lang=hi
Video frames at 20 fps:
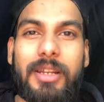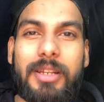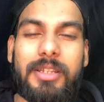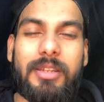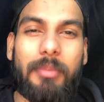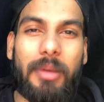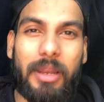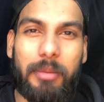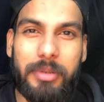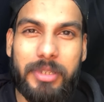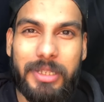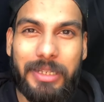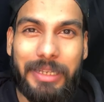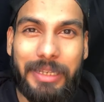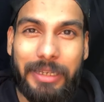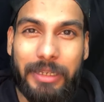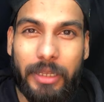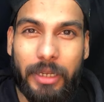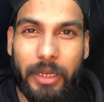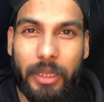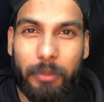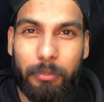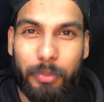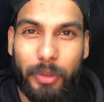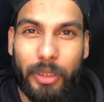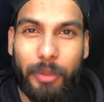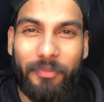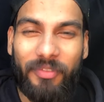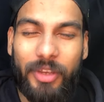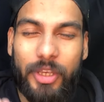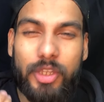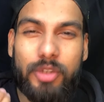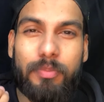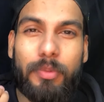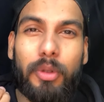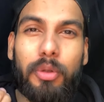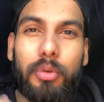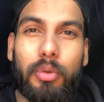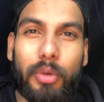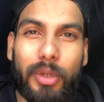जाने से पहले बस क्लीन करना आपके फेस
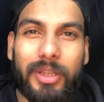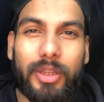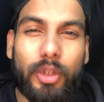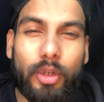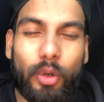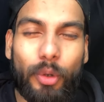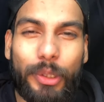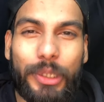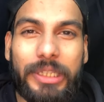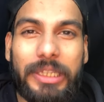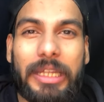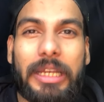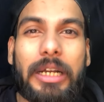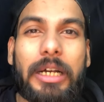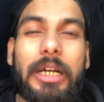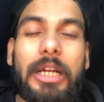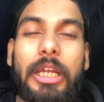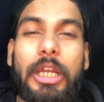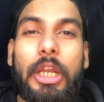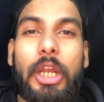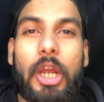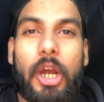पे तुरंत ग्लोइंग देगा